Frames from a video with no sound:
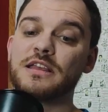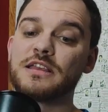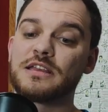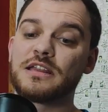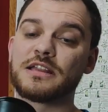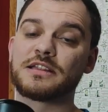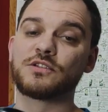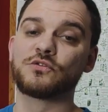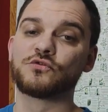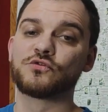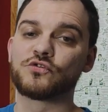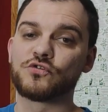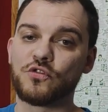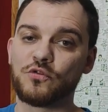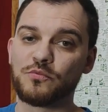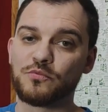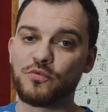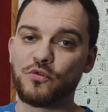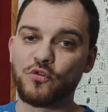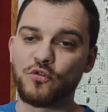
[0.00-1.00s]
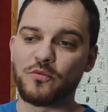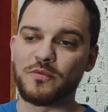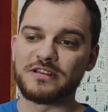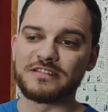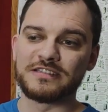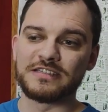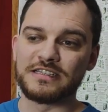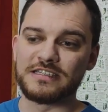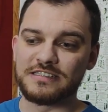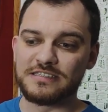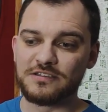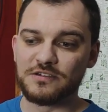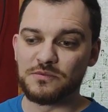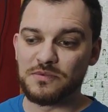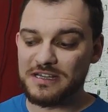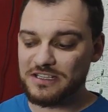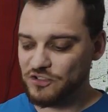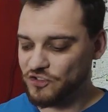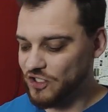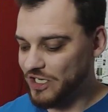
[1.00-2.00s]
que ela tem um som um pouco mais agressivo,
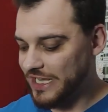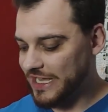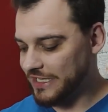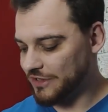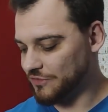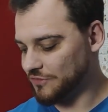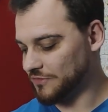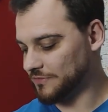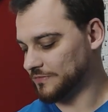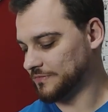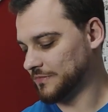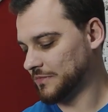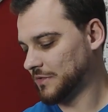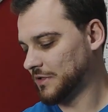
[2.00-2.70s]
mais direto.